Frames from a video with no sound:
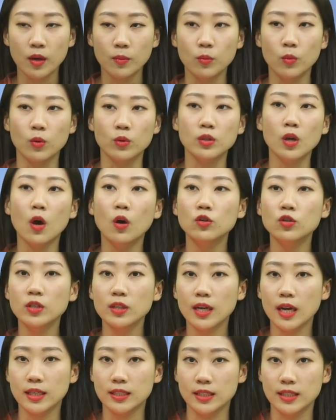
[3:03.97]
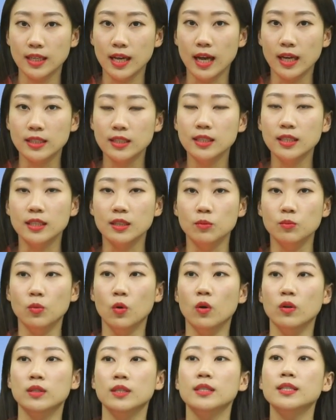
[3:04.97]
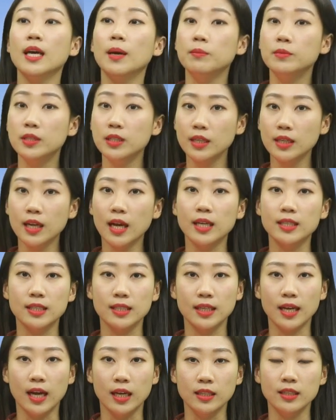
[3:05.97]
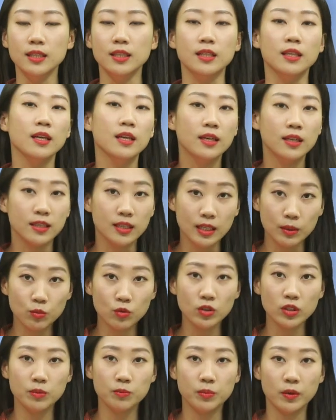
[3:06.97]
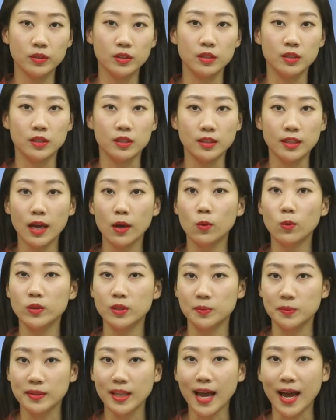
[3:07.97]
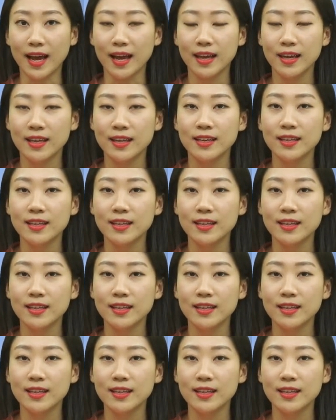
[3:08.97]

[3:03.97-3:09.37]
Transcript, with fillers: 뭐 서울까지 가는 뭐 어디 잠실까지 가는 리무진 버스를 타고 싶다.